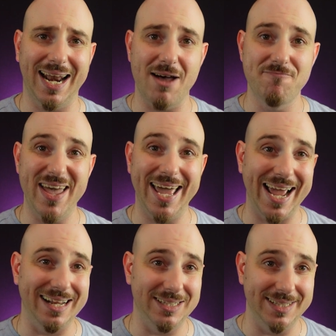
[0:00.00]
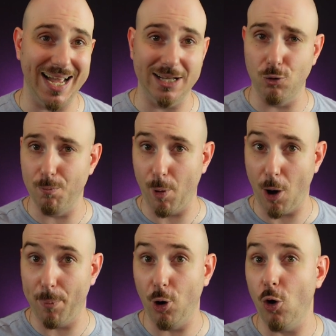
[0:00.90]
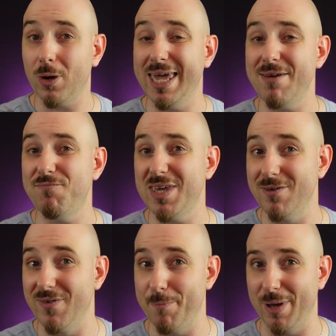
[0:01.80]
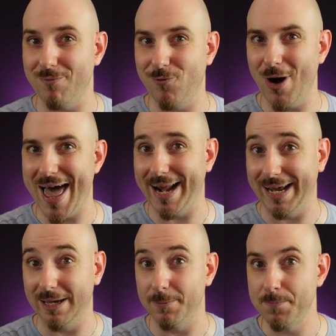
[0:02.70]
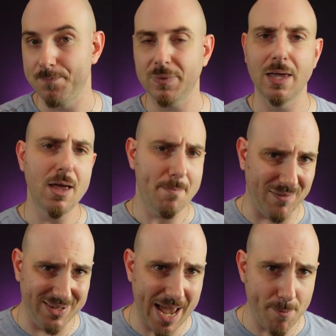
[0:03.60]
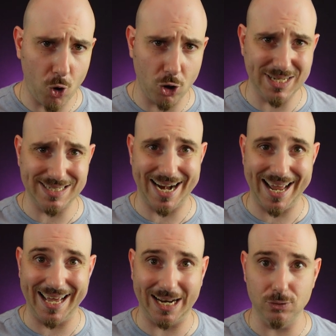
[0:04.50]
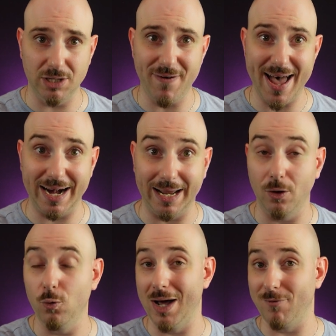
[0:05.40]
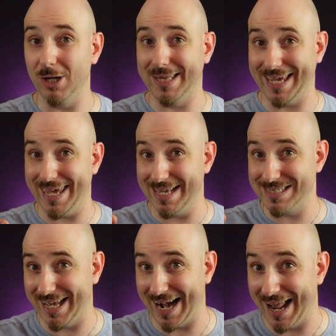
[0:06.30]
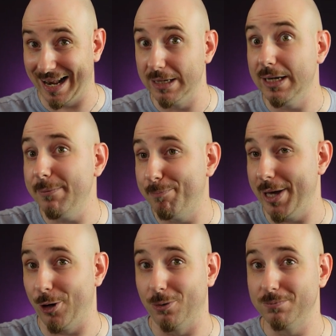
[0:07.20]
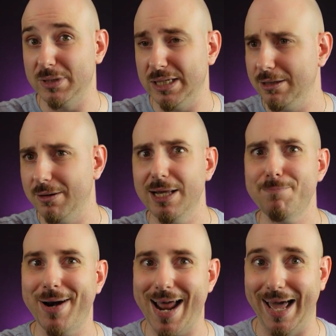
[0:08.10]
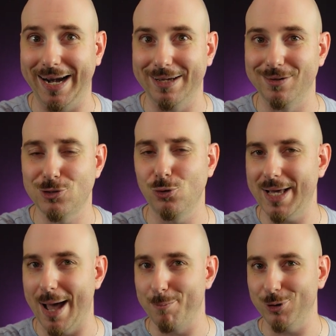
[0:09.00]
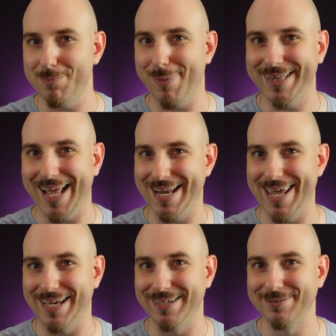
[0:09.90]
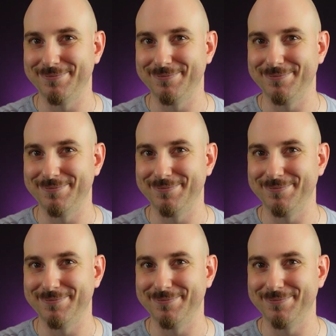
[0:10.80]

la vera entità di un popolo che vive per volare ma vediamo cosa sarà in grado di fare una volta che sarà libero di librare sul campo di battaglia.